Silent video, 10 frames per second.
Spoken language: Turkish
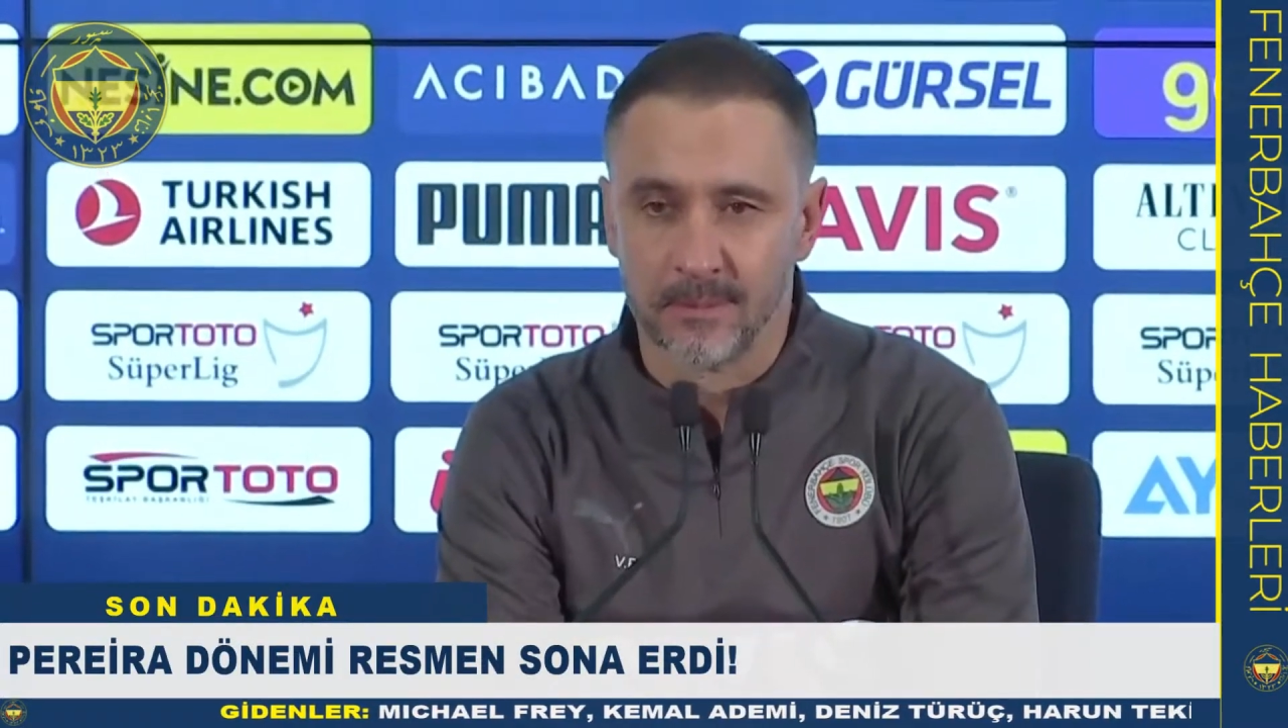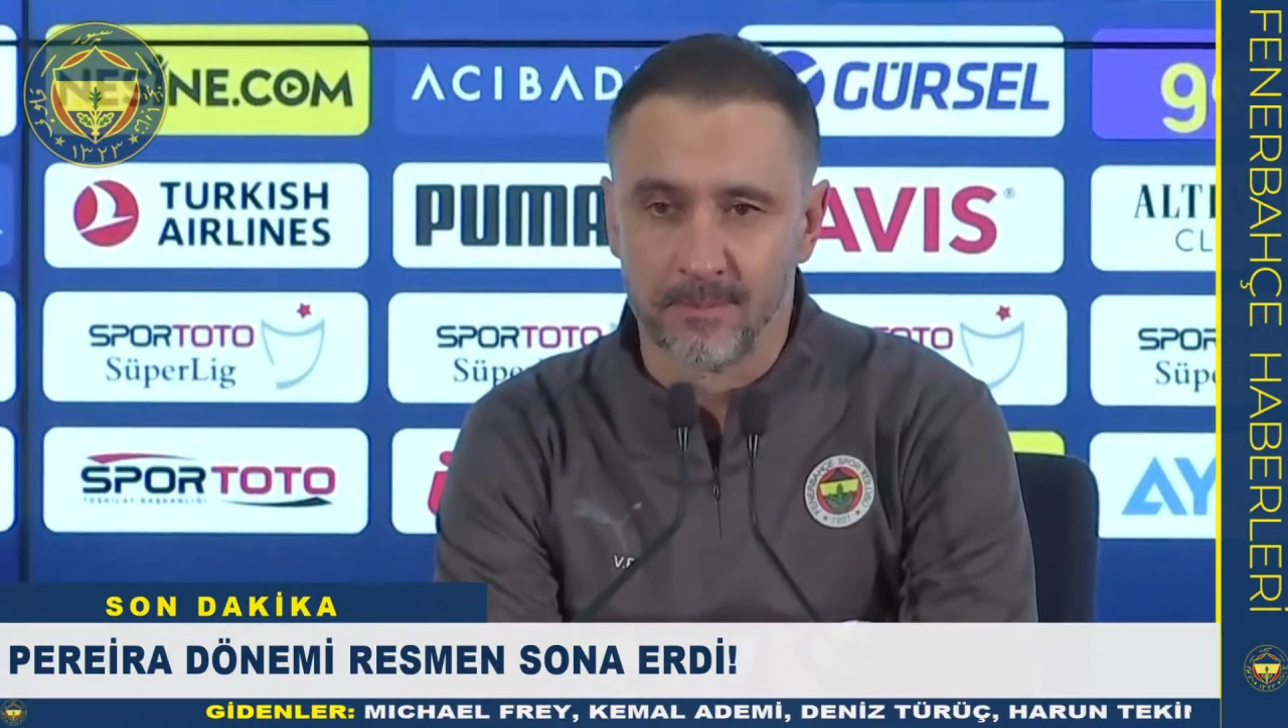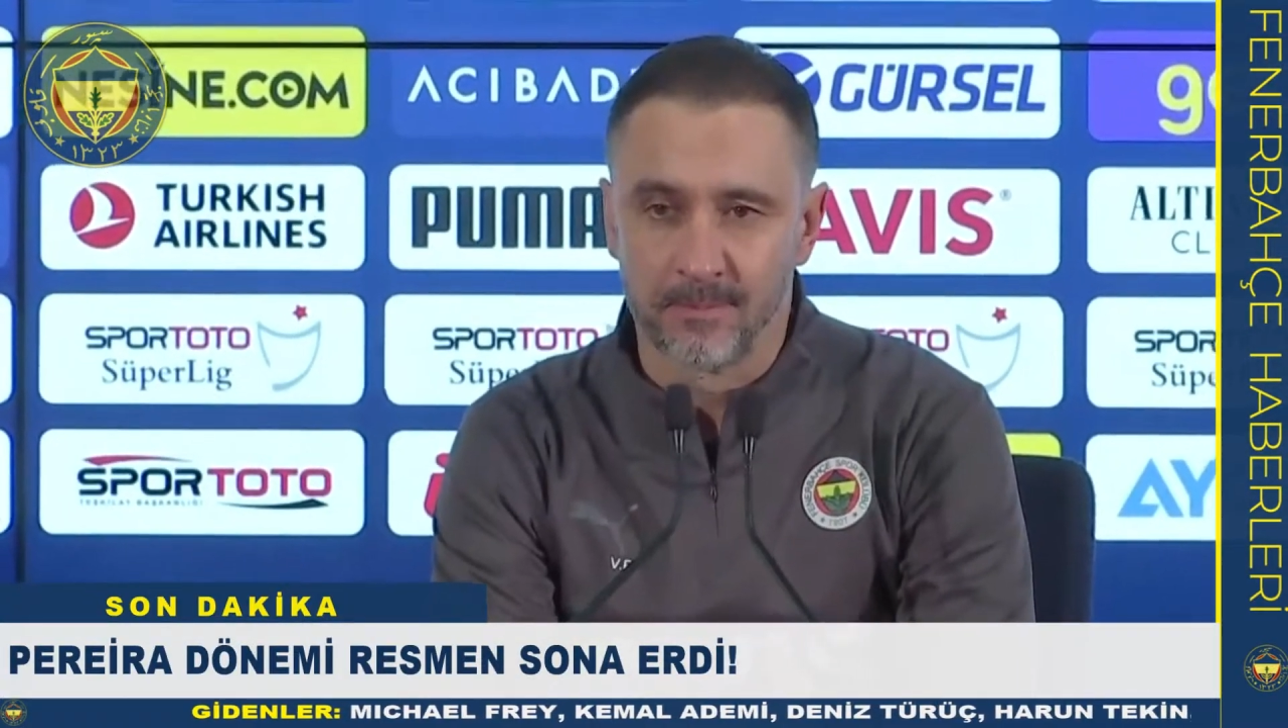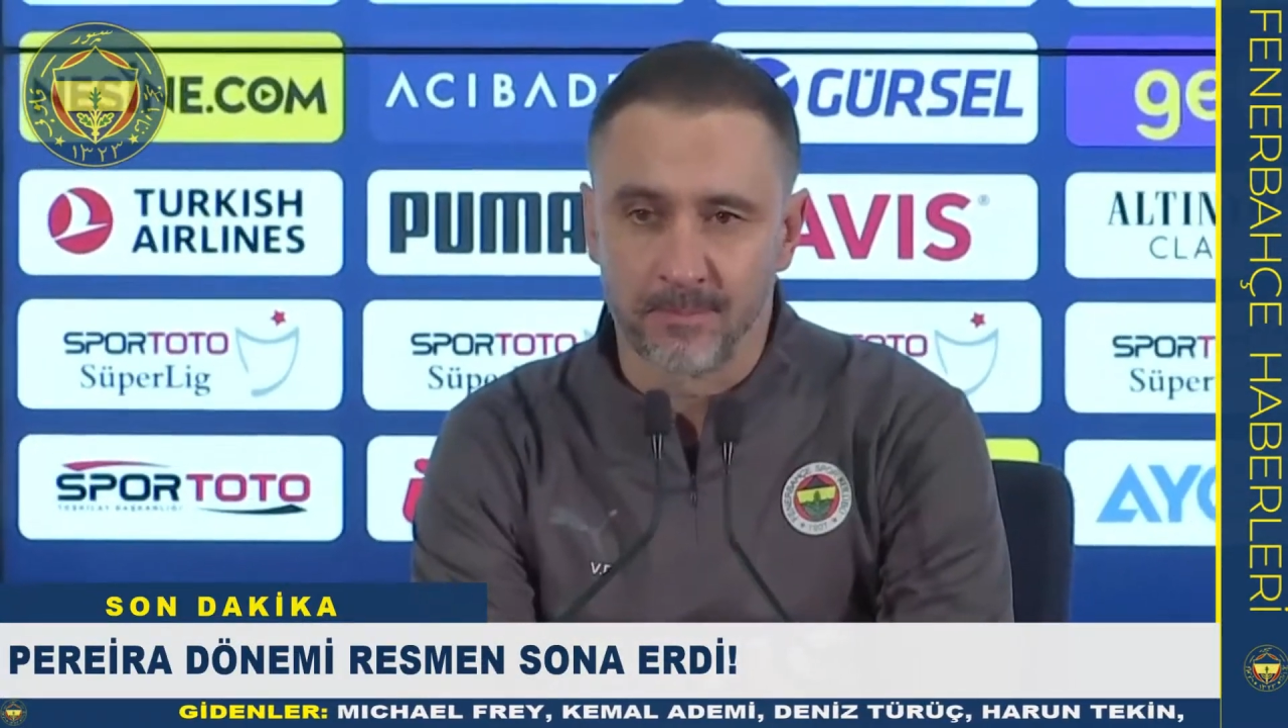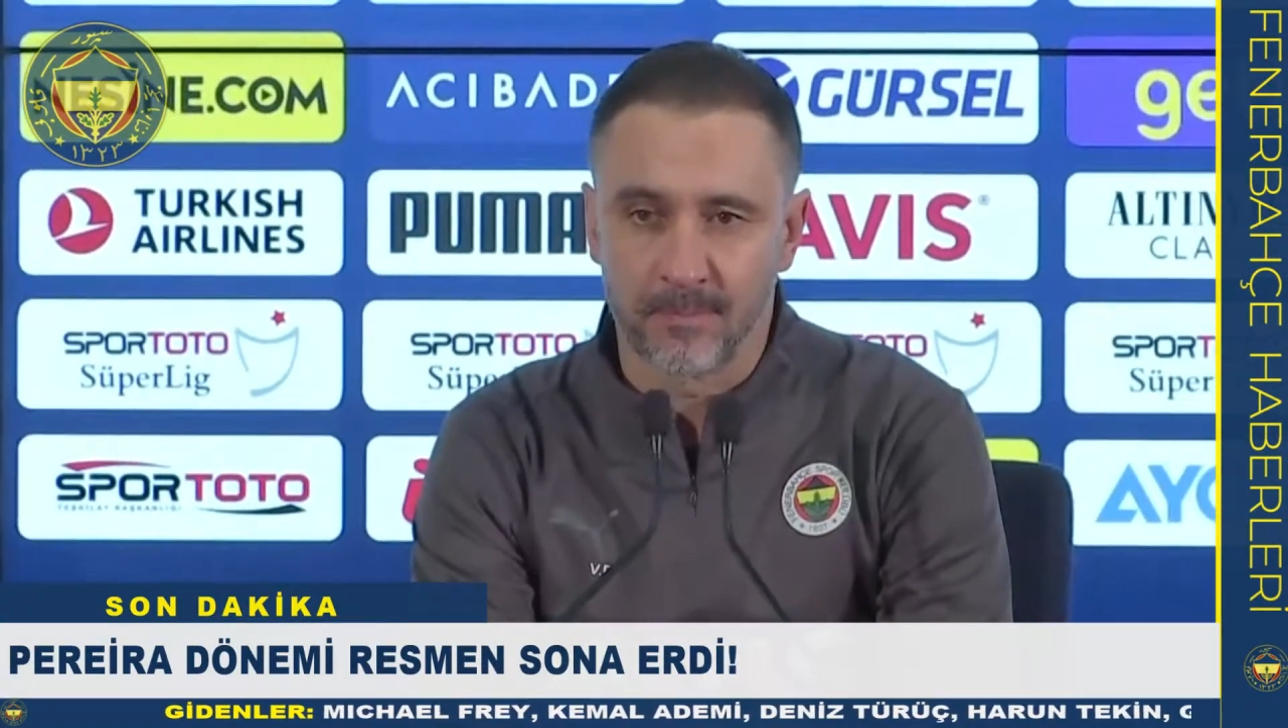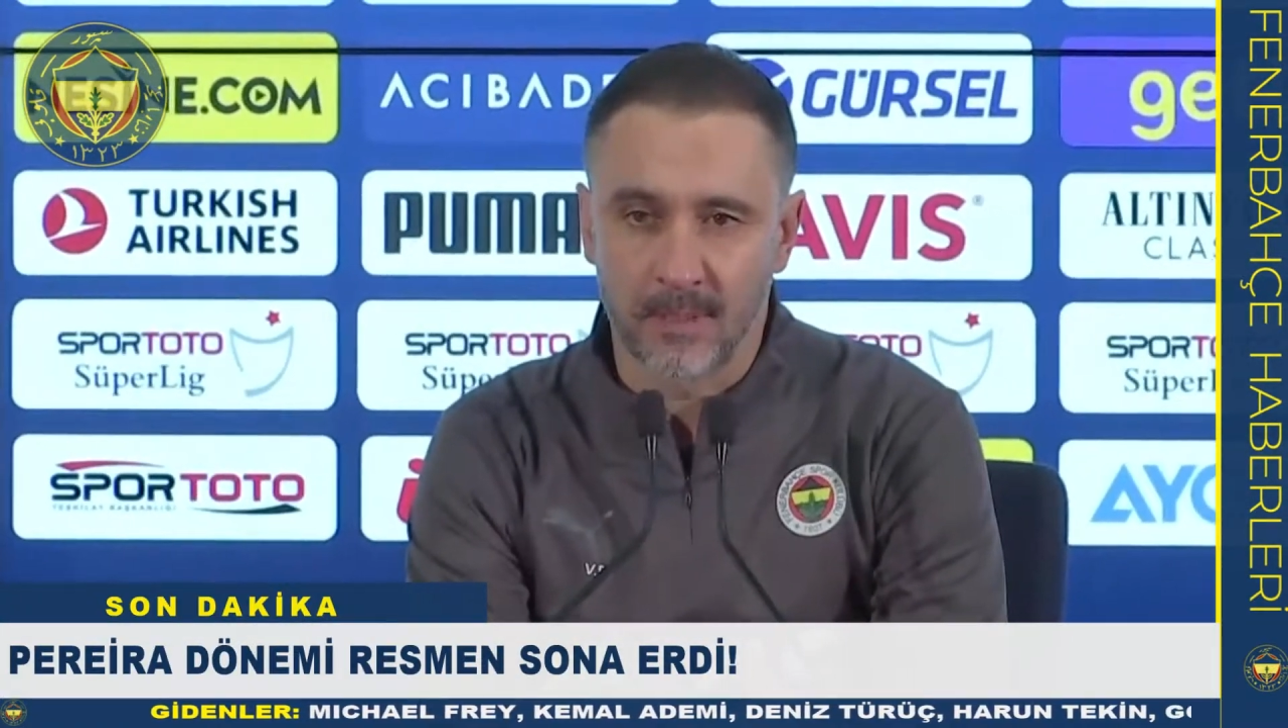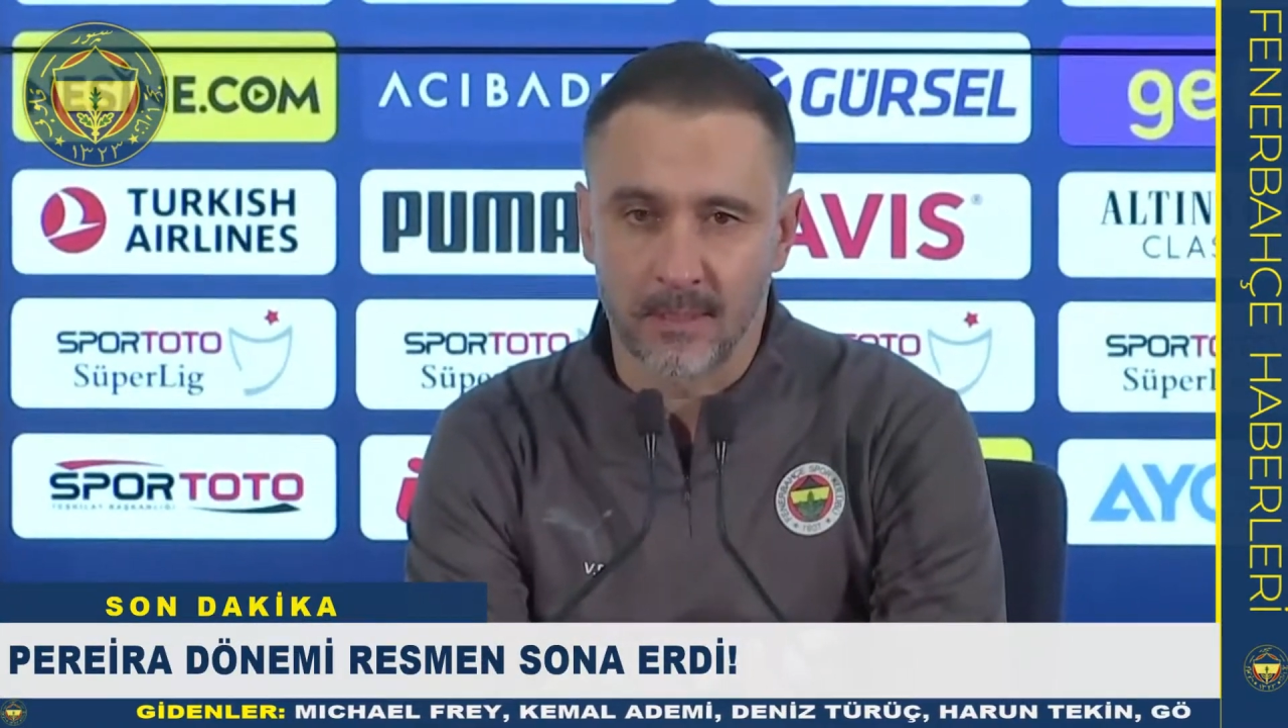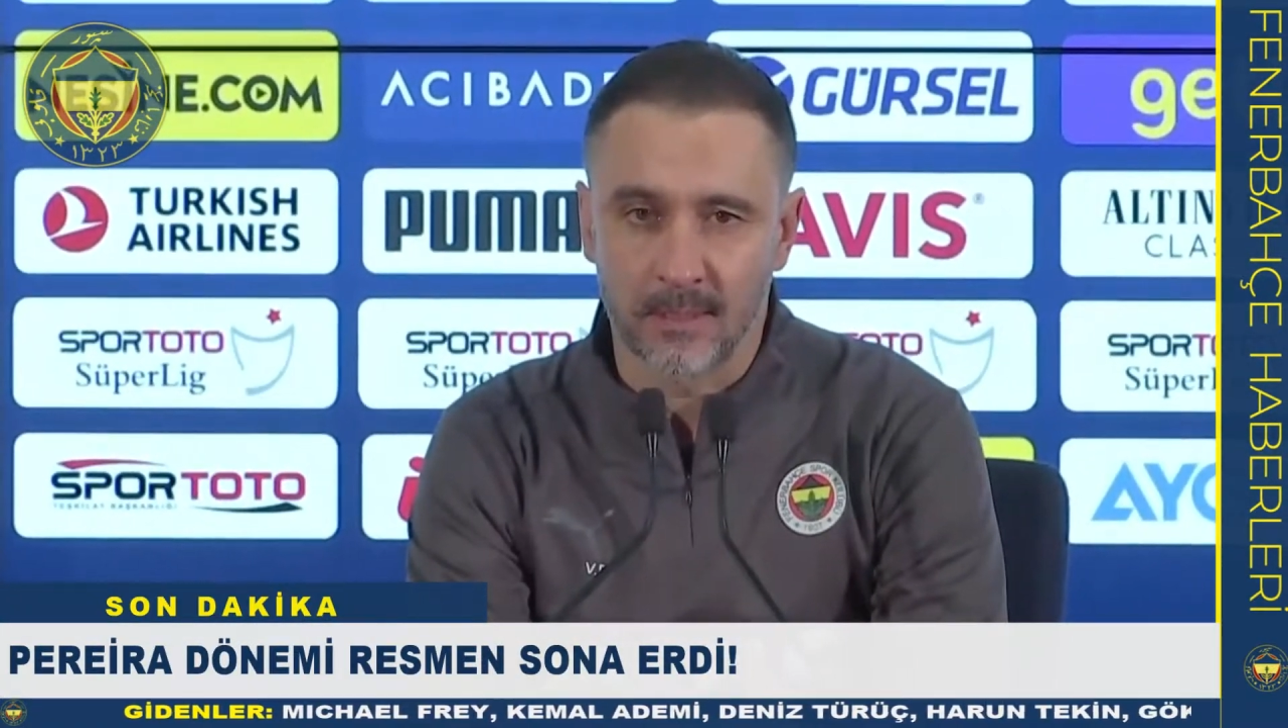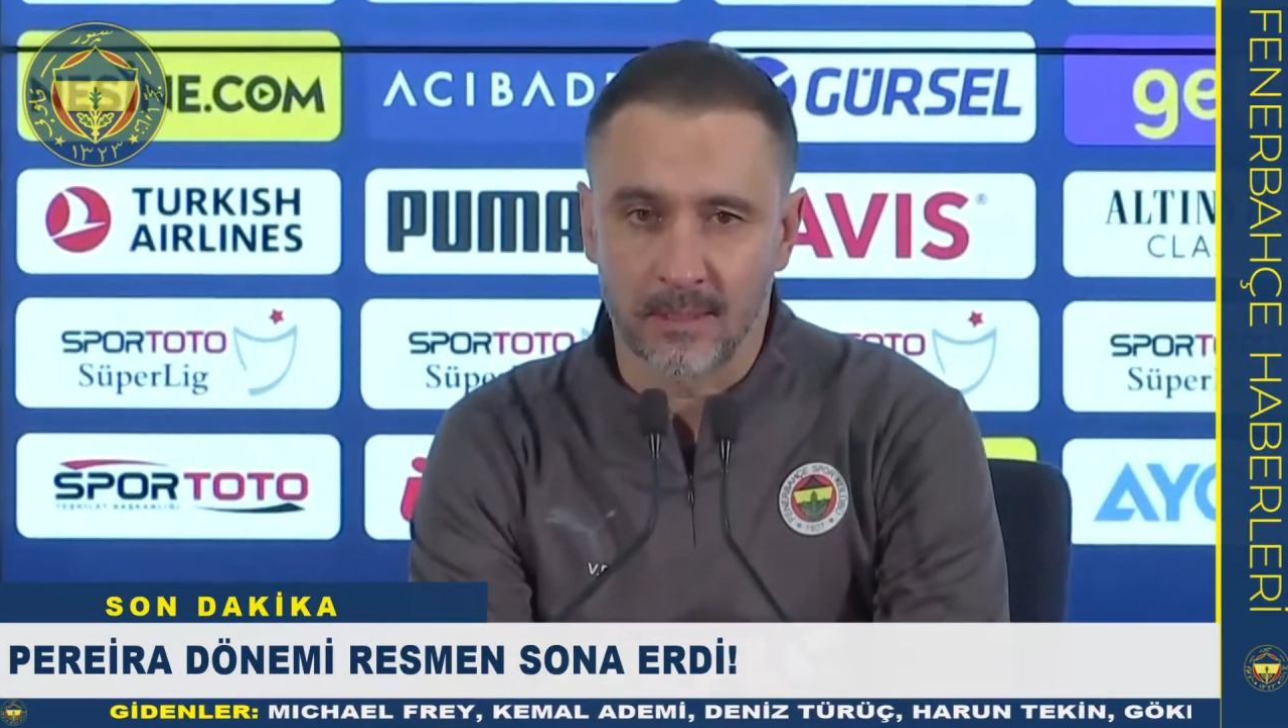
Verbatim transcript: Vitor Pereira